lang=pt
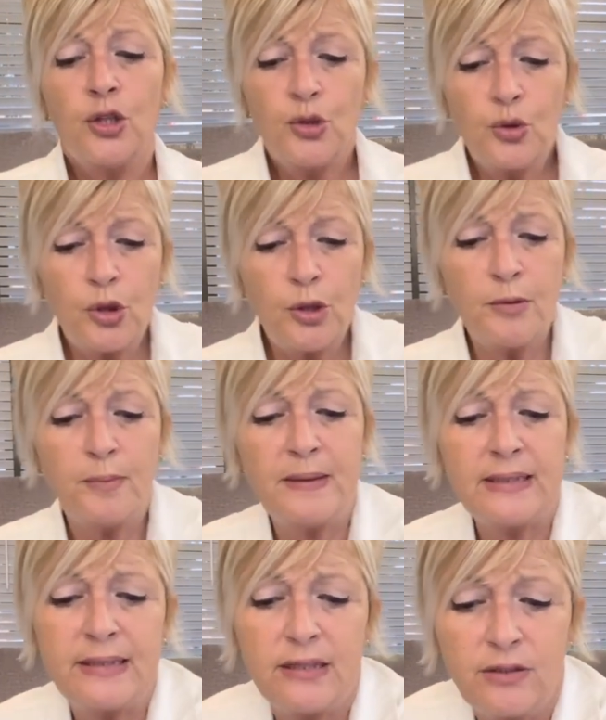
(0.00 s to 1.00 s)
Durmo
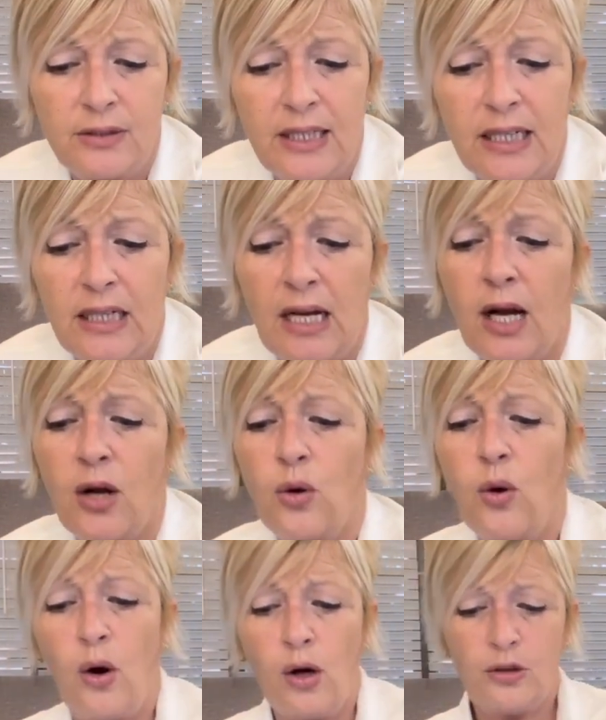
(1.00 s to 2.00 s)
pensando nele,
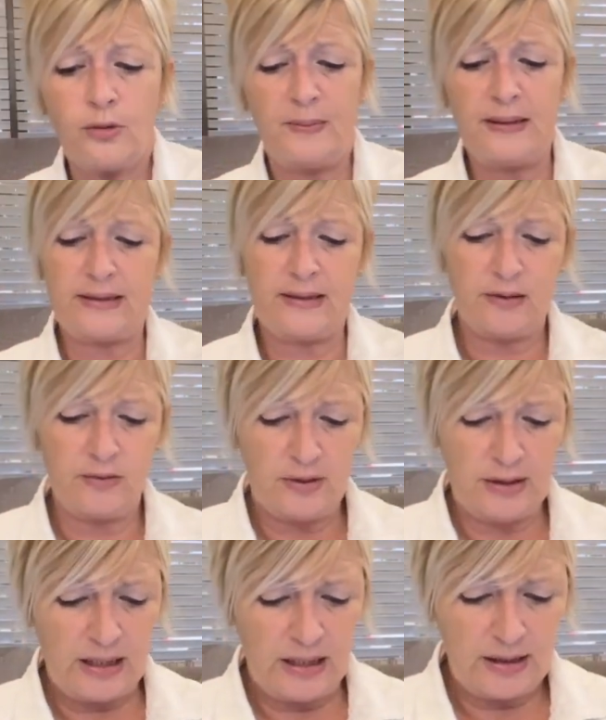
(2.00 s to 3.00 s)
acordo pensando
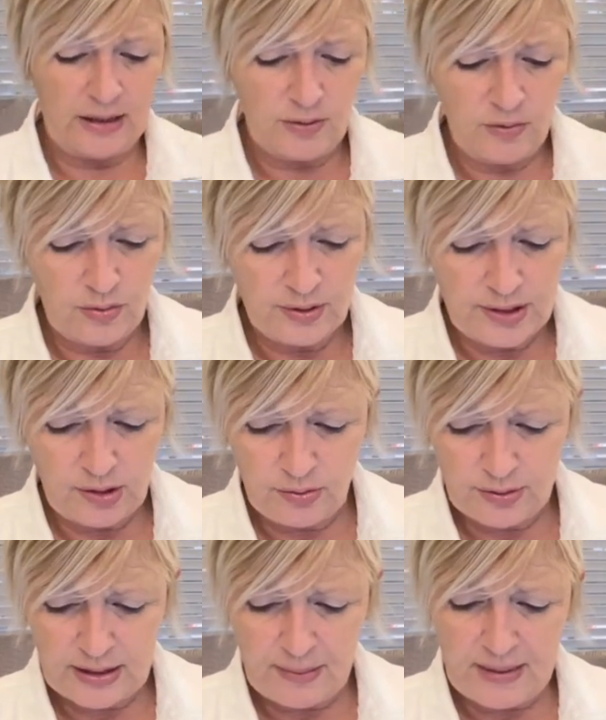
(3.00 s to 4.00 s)
nele, não
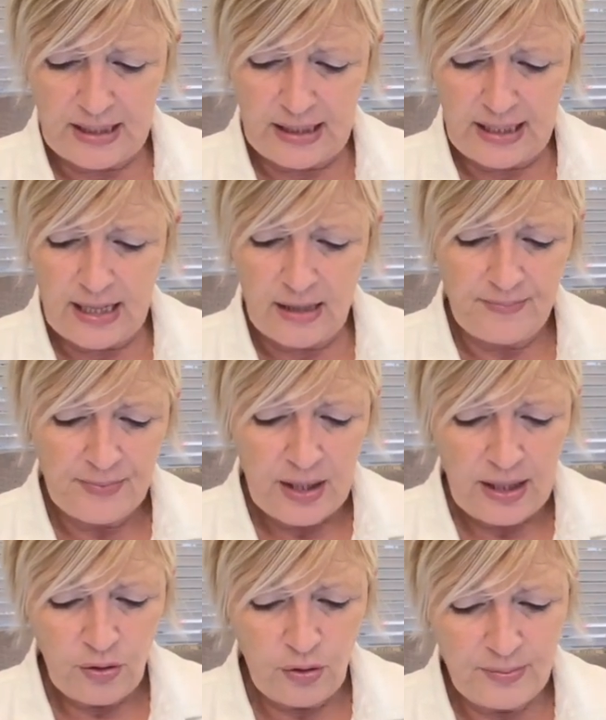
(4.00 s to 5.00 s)
consigo trabalhar
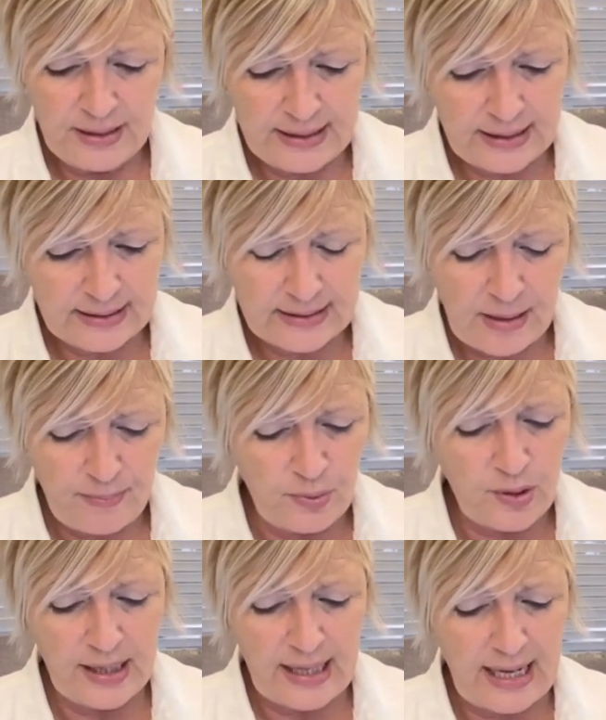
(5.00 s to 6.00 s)
ou me interessar
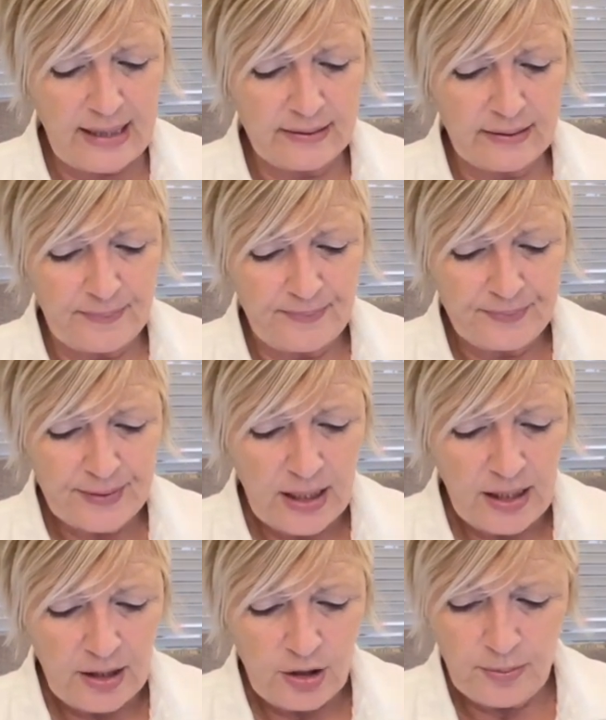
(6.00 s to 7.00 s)
por nada.
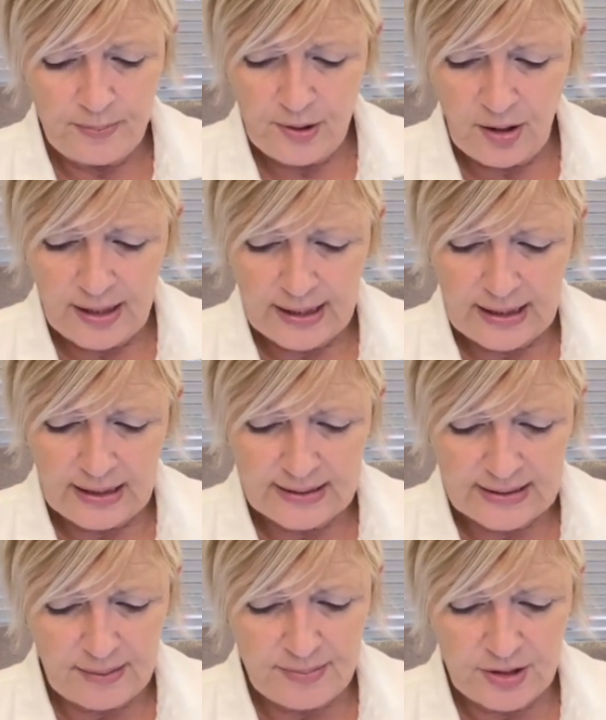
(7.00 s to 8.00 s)
E o pior é que ele
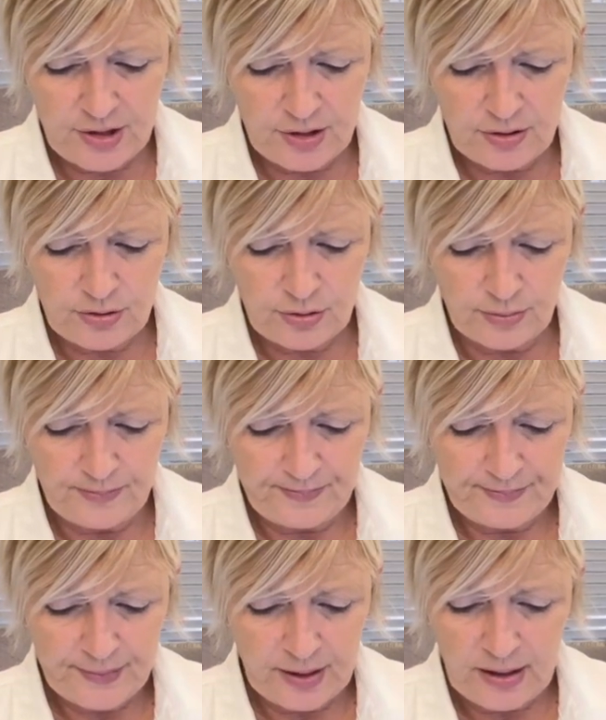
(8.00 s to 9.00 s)
sabe disso
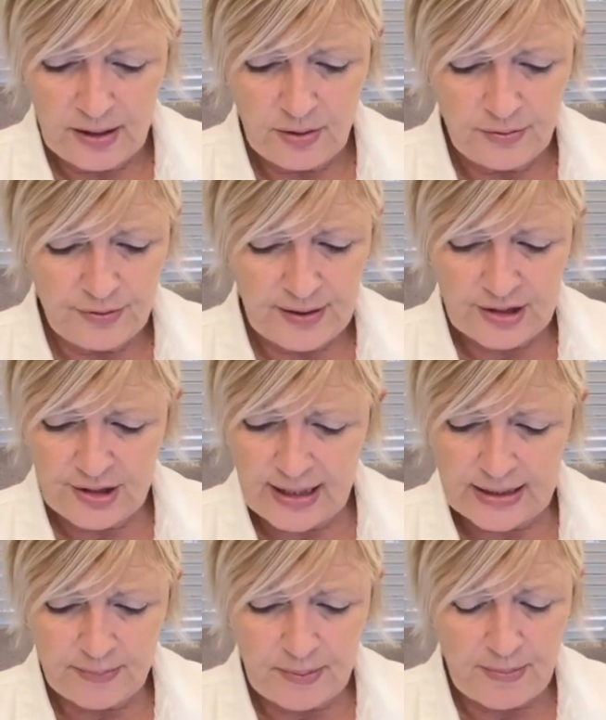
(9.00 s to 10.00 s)
e não faz
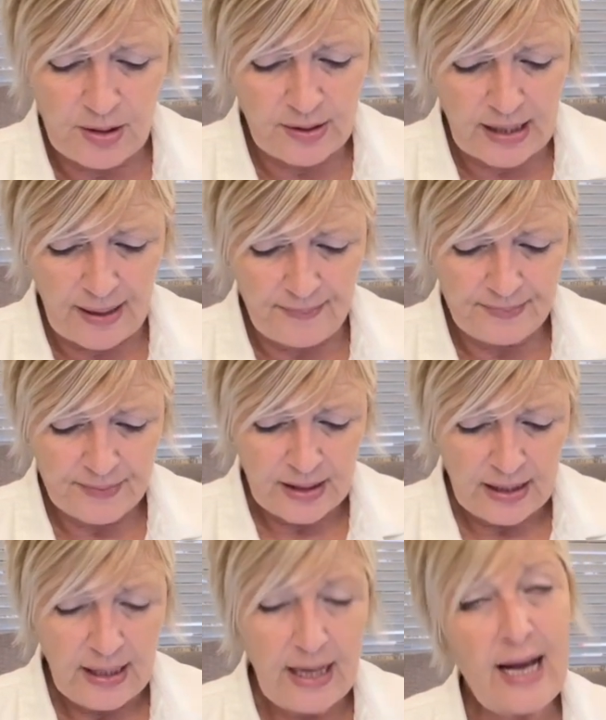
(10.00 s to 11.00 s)
nada para melhorar.
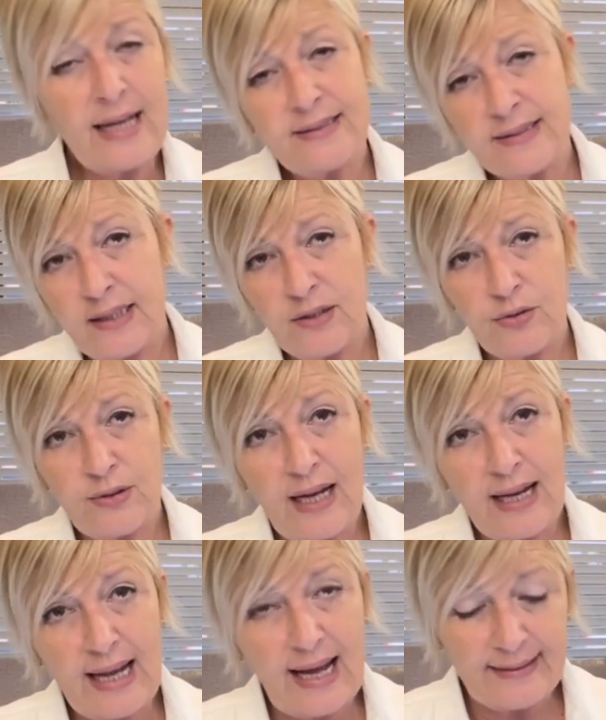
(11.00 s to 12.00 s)
Aceito
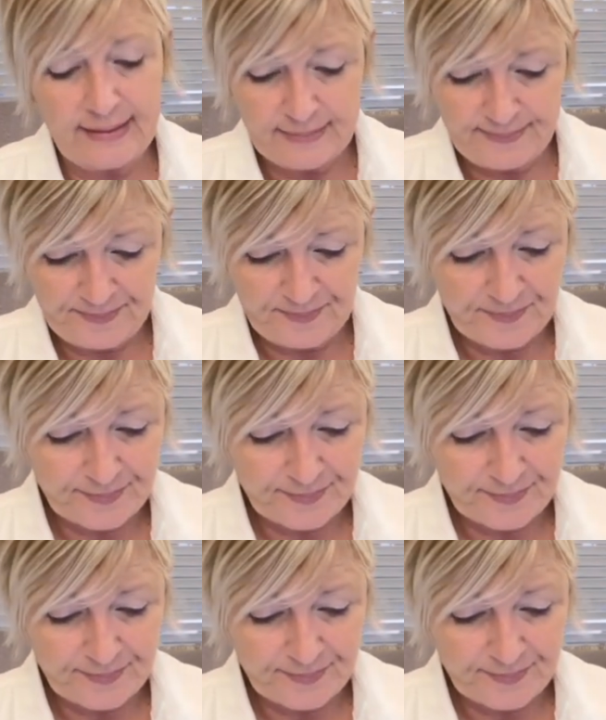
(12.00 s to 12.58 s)
calada.